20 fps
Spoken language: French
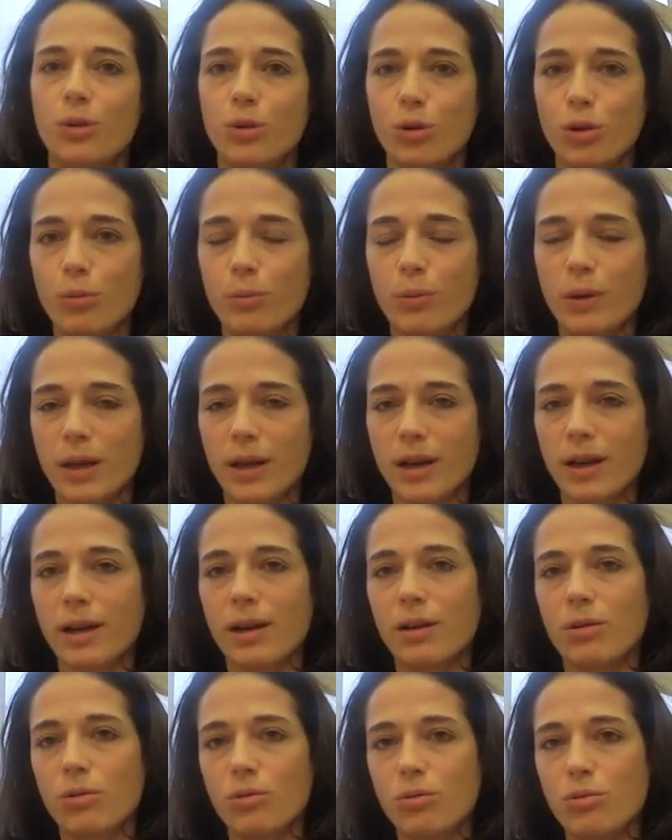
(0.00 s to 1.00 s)

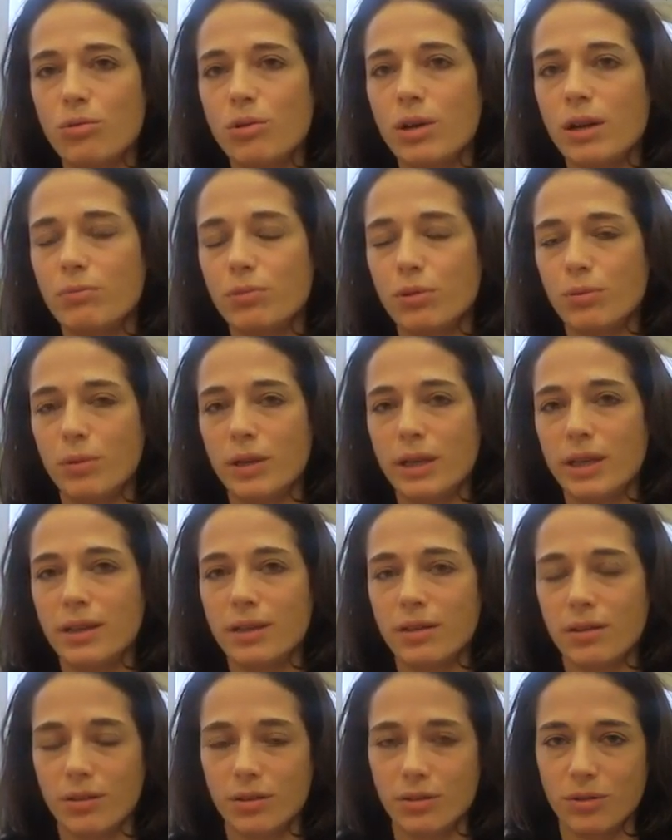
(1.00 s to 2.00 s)
européens ou les
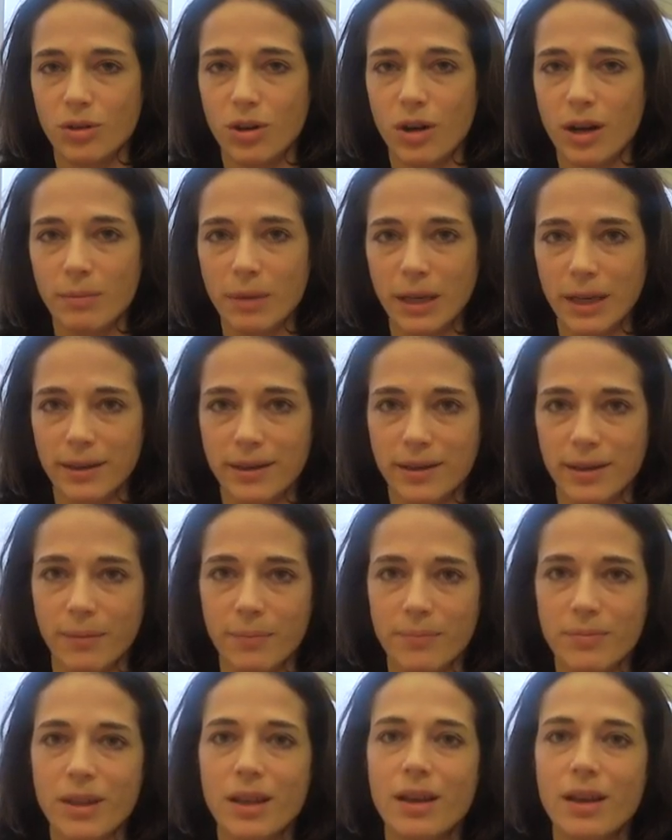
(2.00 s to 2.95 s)
publics euh, nord-américains.